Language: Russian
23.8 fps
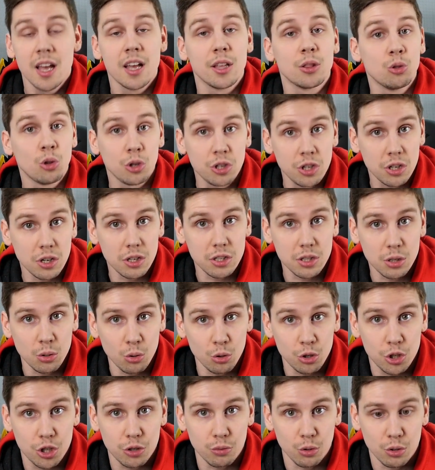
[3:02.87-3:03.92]
но не
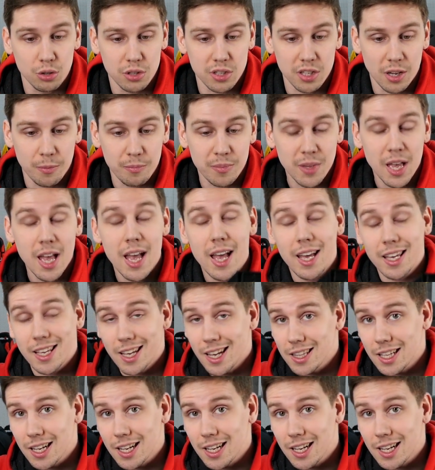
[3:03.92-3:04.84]
раскручиваются. Я